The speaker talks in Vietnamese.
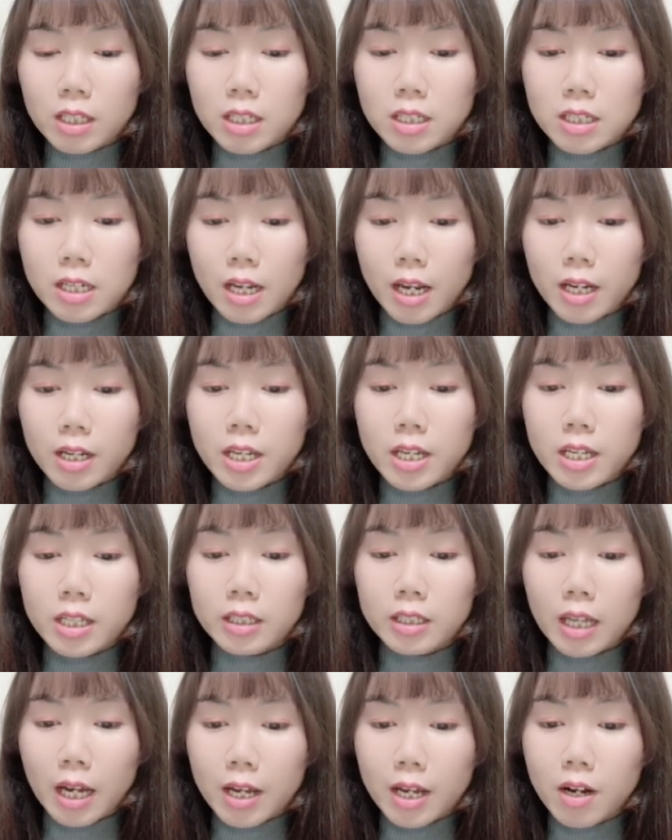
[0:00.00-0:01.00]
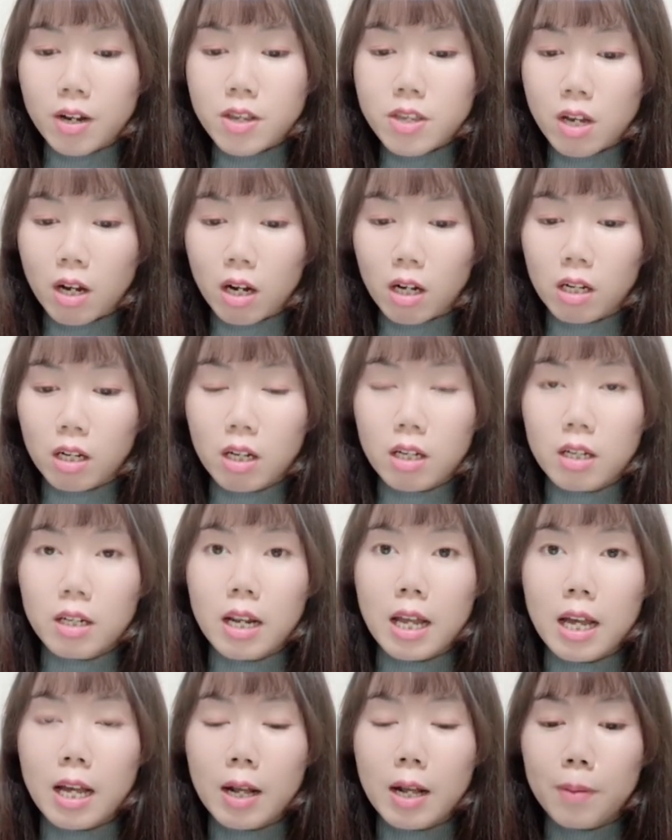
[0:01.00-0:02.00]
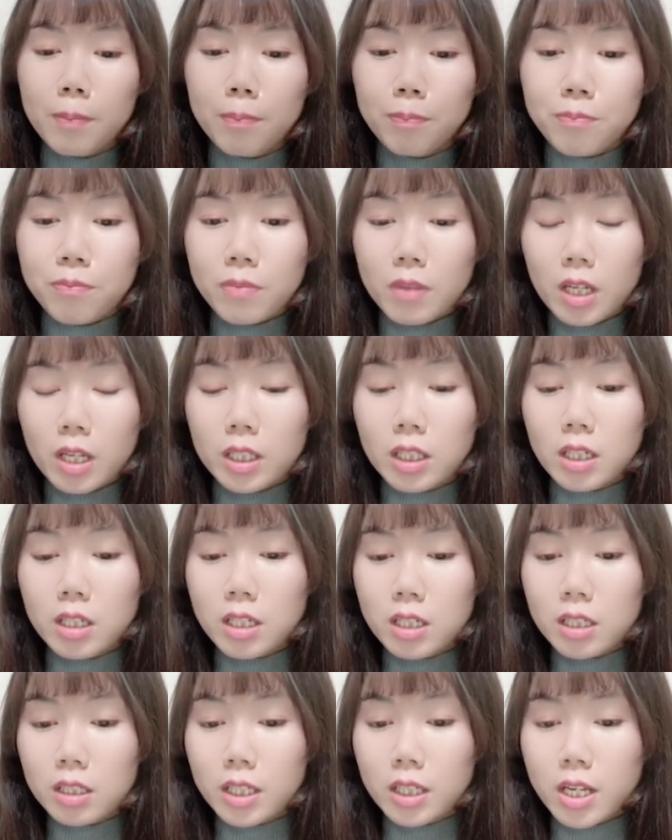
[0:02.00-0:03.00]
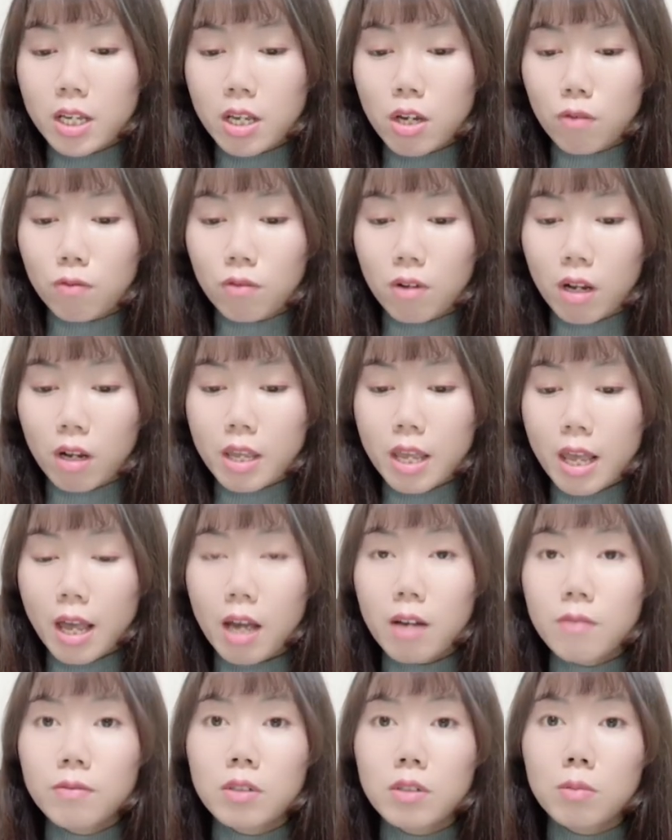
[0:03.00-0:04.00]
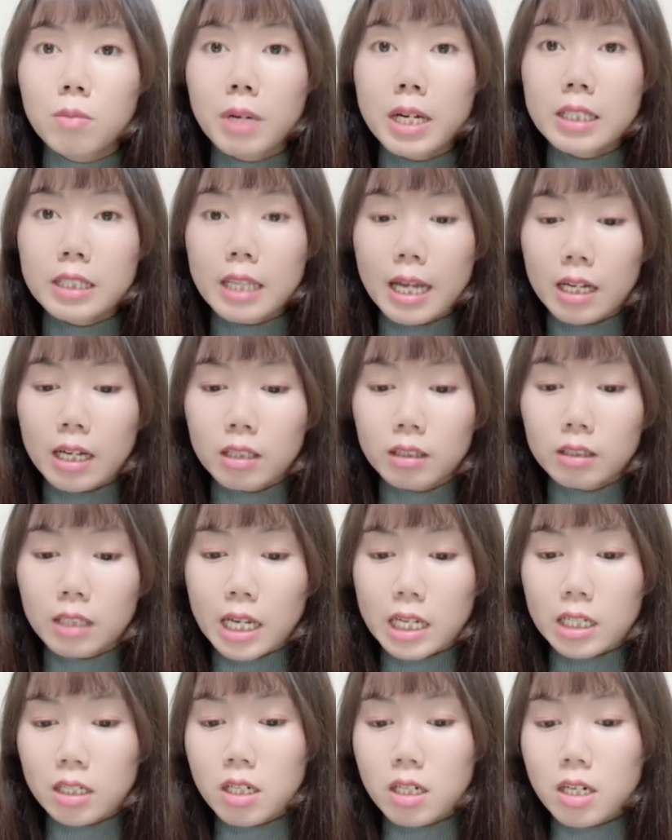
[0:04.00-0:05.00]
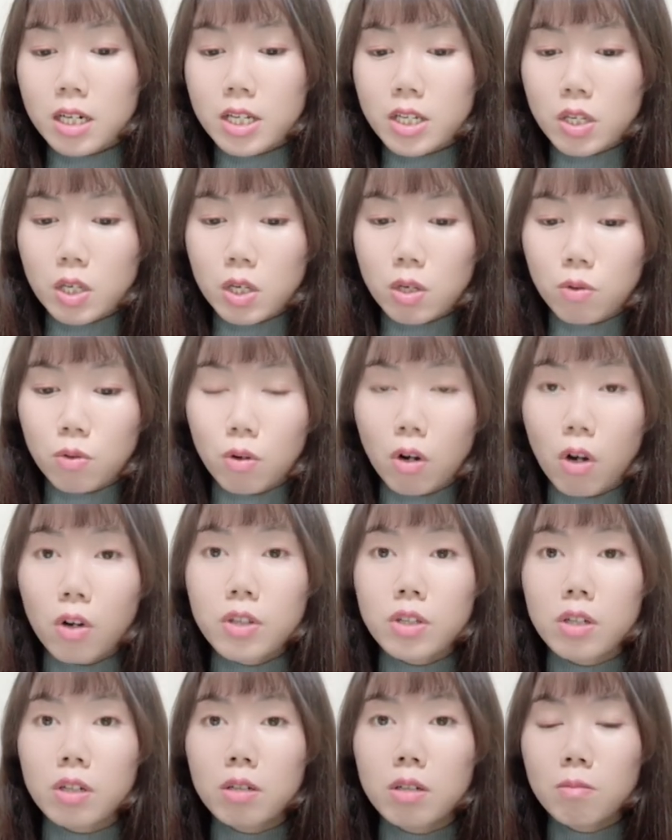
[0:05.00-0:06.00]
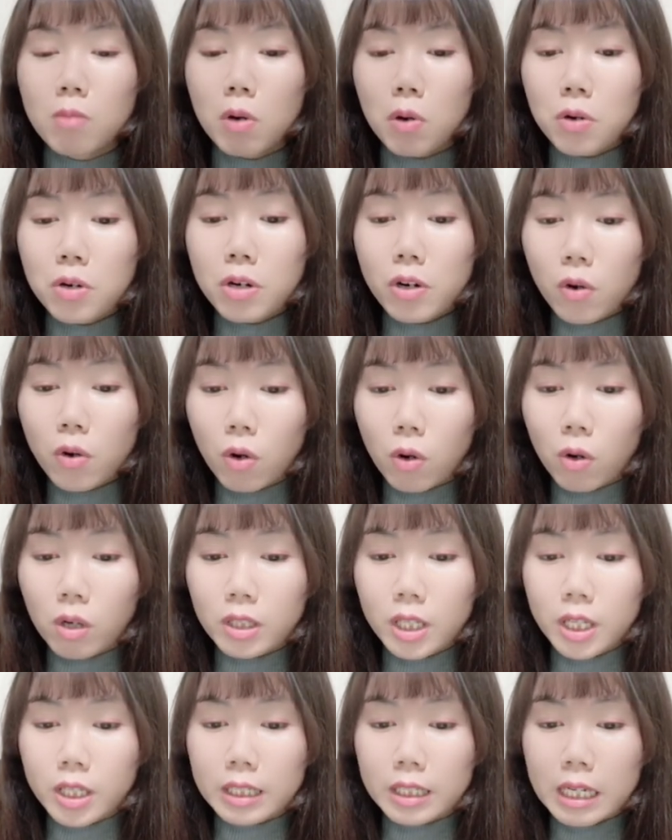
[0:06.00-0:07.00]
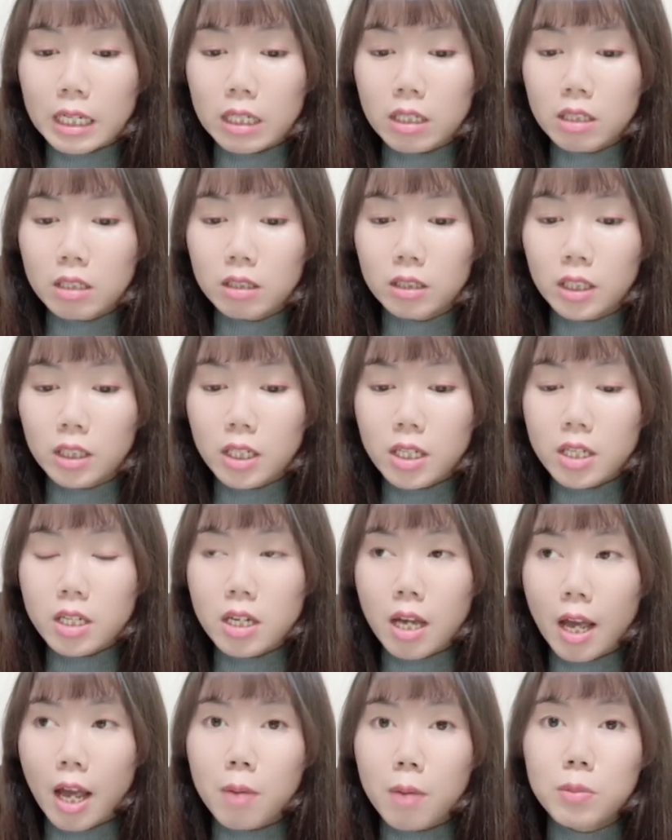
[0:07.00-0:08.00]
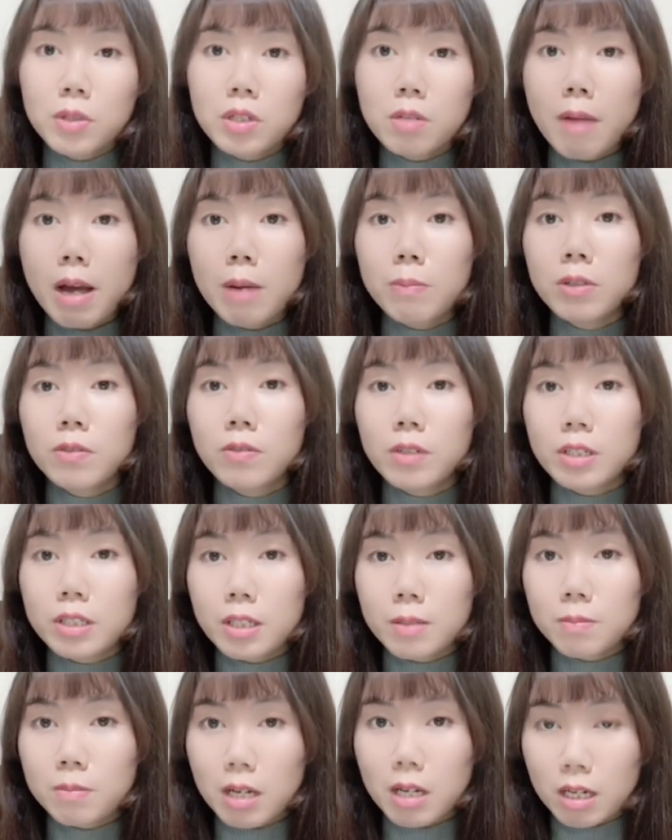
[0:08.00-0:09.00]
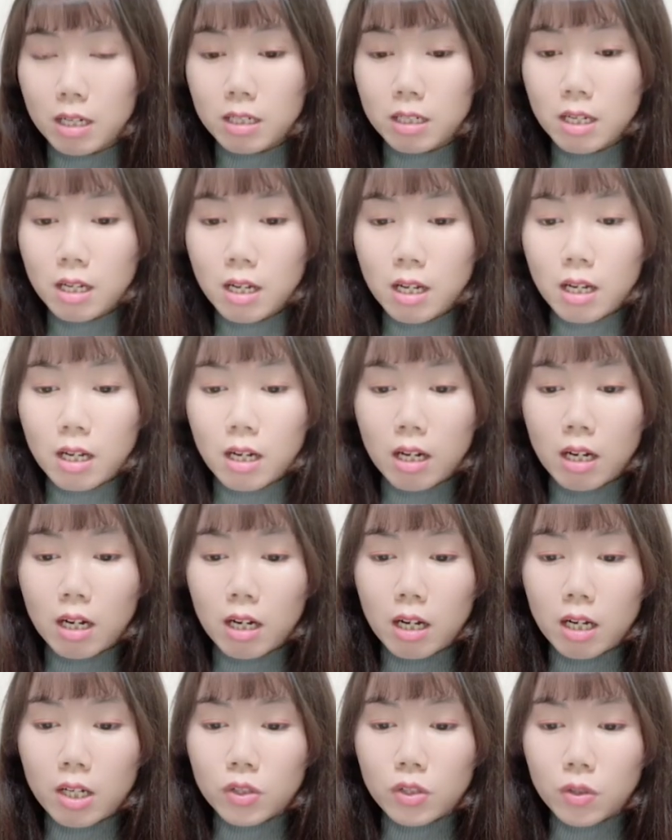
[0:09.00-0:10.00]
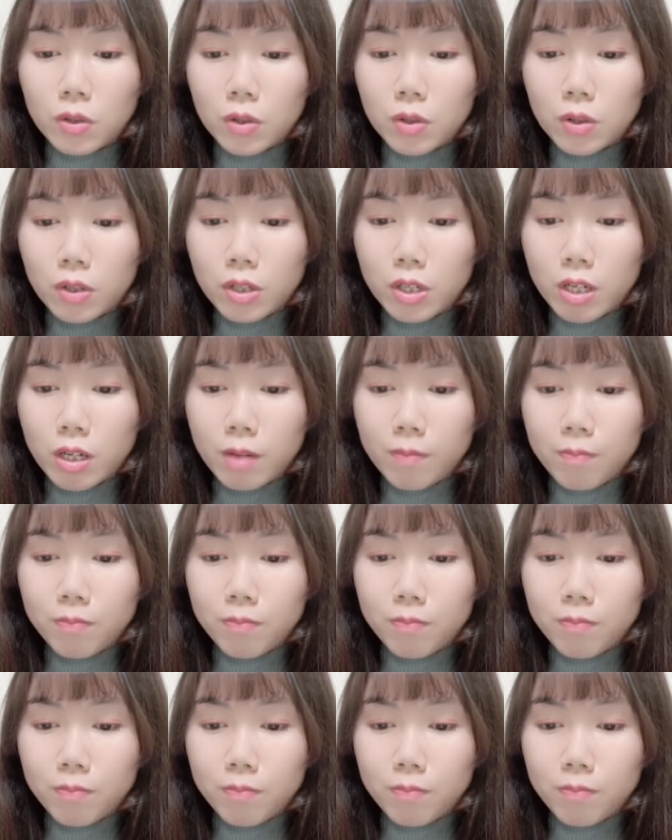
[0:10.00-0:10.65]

tình trạng hiện tại ở Nhật là tình hình thì vật giá vừa mới tăng tăng rất là nhiều có những món đồ thì tăng lên tới 20 30 phần trăm lận à, rồi